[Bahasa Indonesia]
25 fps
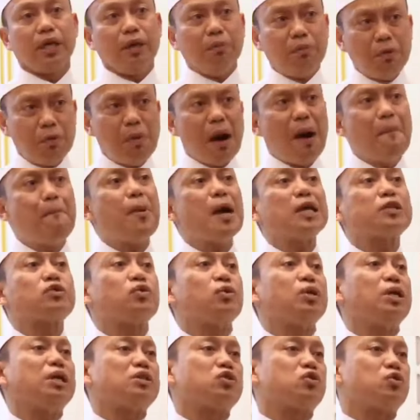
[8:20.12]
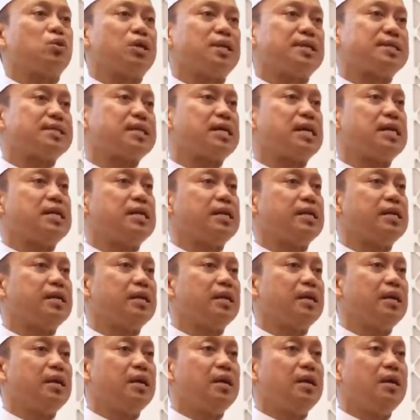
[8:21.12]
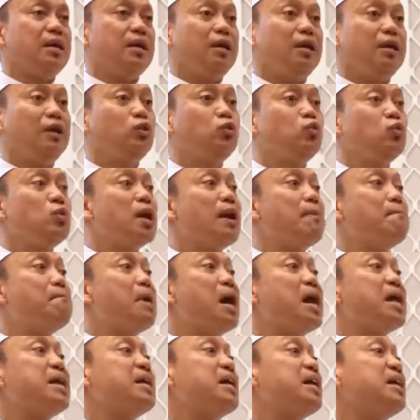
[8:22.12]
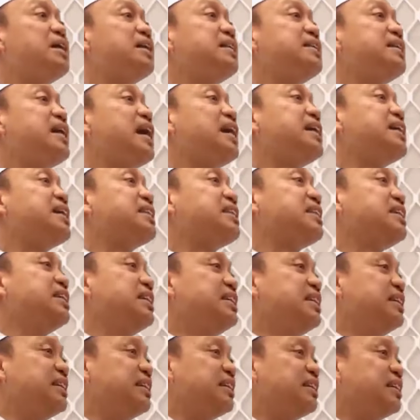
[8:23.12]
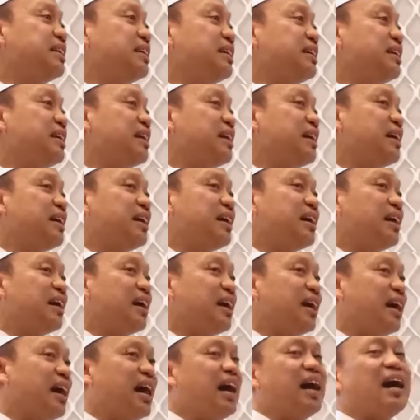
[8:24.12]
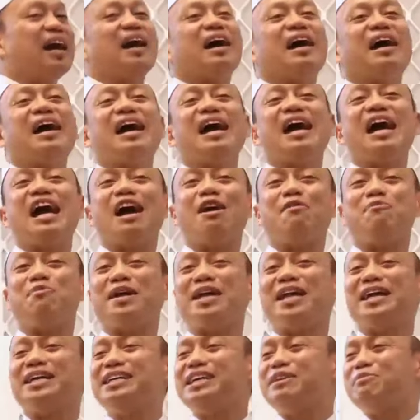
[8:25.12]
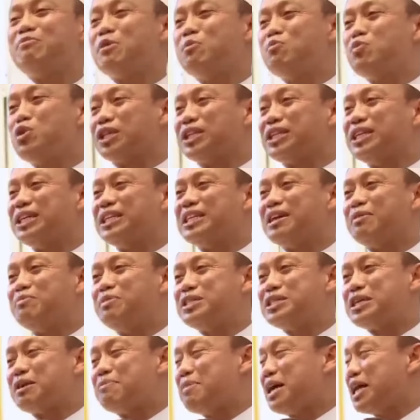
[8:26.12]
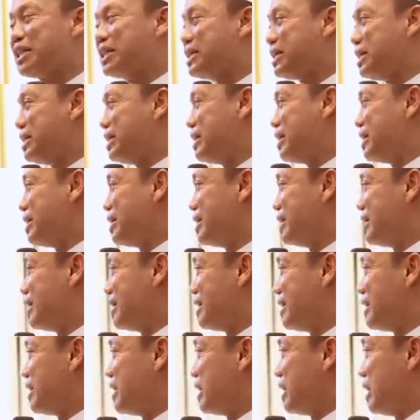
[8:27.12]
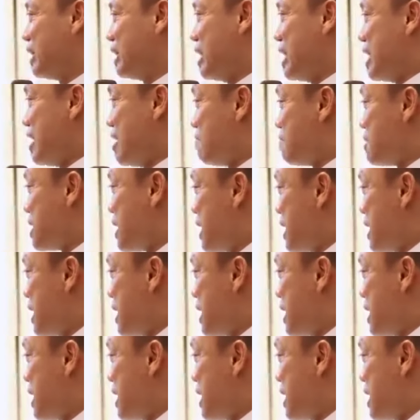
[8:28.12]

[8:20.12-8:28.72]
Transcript: Ibu bapak saudara-saudara sekalian. Itulah makna dari ayat ini. Nah, apalagi yang membuat kita bisa mati dalam